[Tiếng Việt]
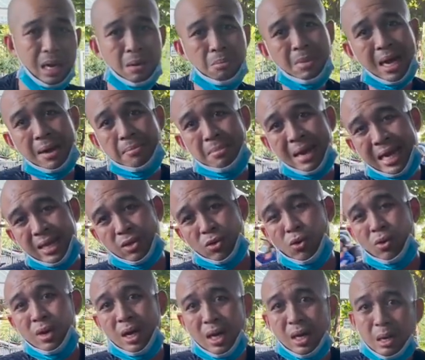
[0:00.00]
ông 37
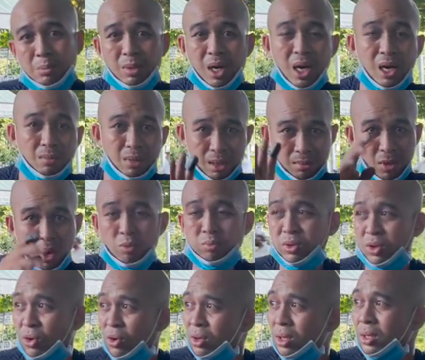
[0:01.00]
tuổi rồi ông lớn mình
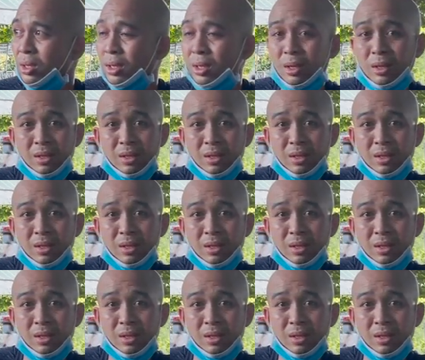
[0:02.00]
4 tuổi